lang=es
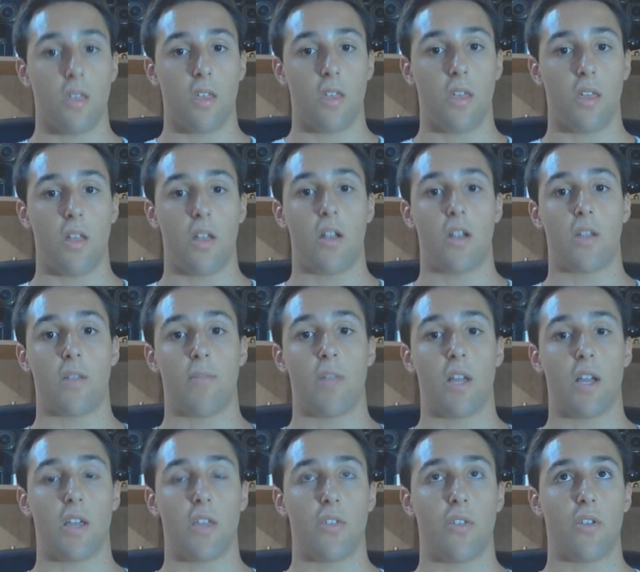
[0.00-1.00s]
y las
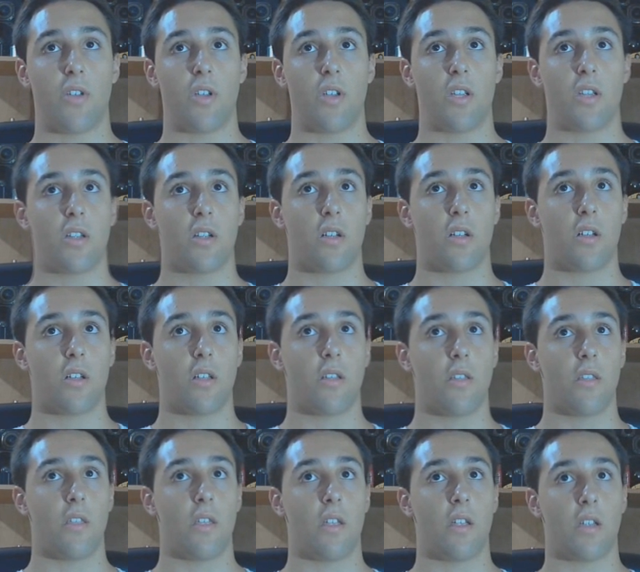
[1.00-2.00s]
aplicaciones
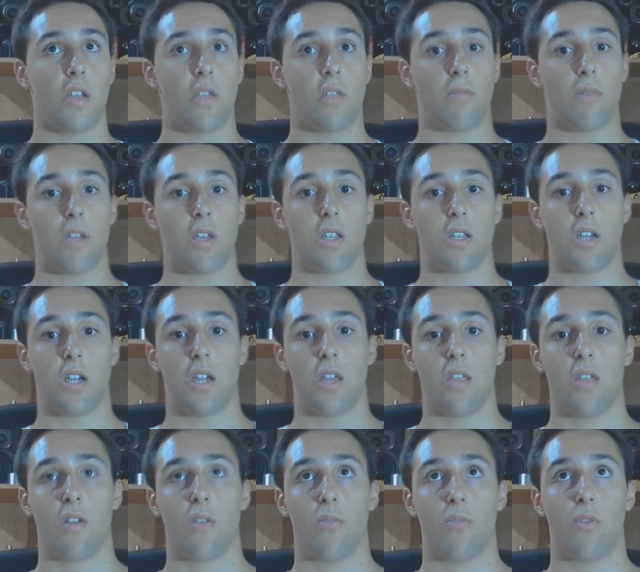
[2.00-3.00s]
de side by
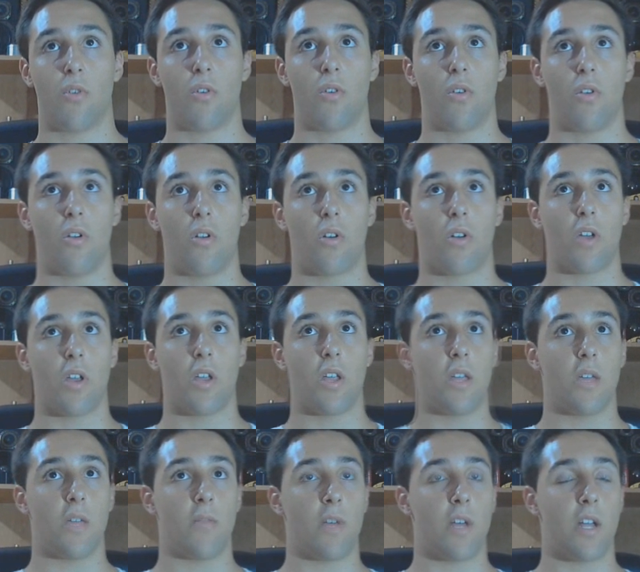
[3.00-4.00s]
side, como lo
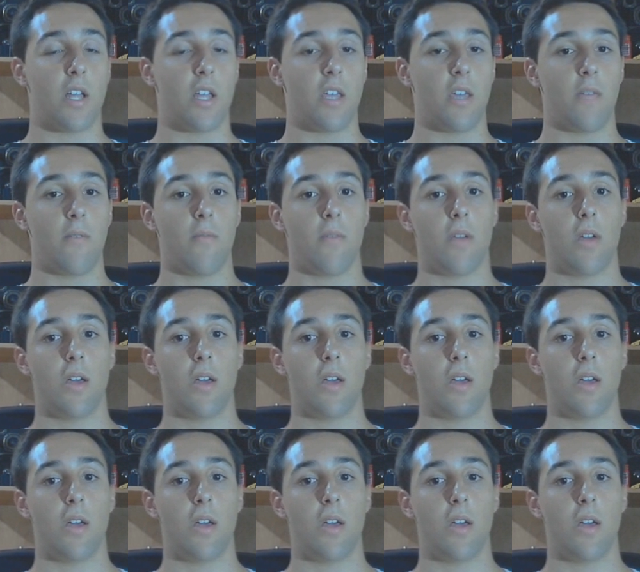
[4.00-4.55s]
quieren llamar allí,